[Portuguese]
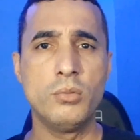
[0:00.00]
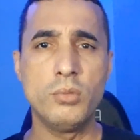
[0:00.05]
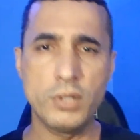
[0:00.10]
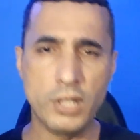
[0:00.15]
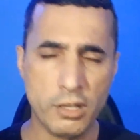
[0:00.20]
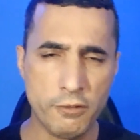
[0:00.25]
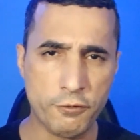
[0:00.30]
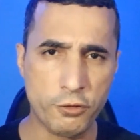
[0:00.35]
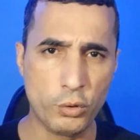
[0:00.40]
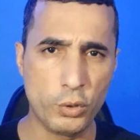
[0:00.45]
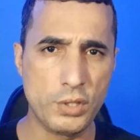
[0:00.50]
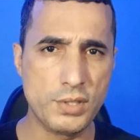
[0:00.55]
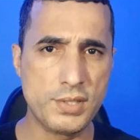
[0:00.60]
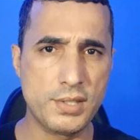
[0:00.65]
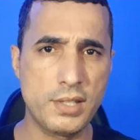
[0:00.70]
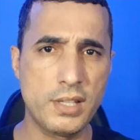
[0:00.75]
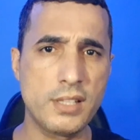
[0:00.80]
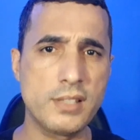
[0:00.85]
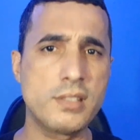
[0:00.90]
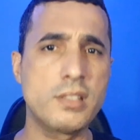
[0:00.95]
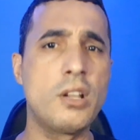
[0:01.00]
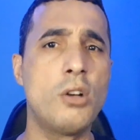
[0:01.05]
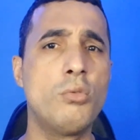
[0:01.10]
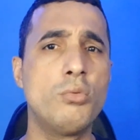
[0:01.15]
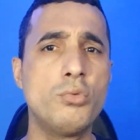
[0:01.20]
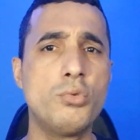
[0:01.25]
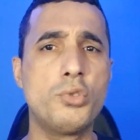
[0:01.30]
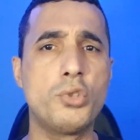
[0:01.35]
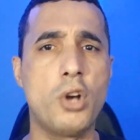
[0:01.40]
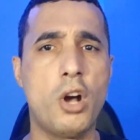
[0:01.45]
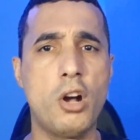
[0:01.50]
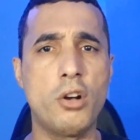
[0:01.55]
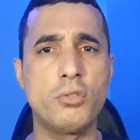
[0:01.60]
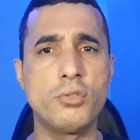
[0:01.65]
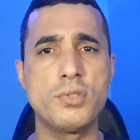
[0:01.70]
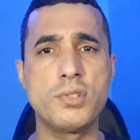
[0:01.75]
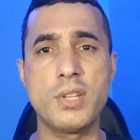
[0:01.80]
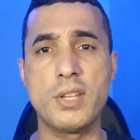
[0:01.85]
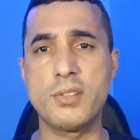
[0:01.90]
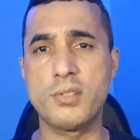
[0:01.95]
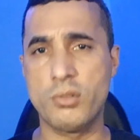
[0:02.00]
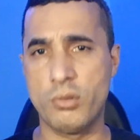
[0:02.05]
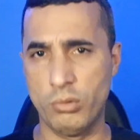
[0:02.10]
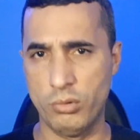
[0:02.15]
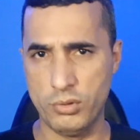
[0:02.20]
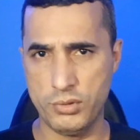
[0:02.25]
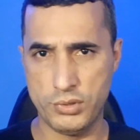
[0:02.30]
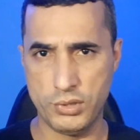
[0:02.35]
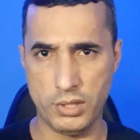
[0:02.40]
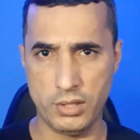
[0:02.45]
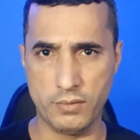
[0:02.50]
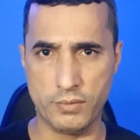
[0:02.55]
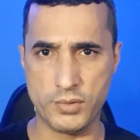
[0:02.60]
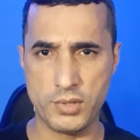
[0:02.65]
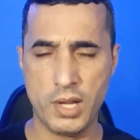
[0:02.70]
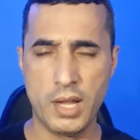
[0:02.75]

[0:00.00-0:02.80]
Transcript: que influencia são os jogos exclusivos.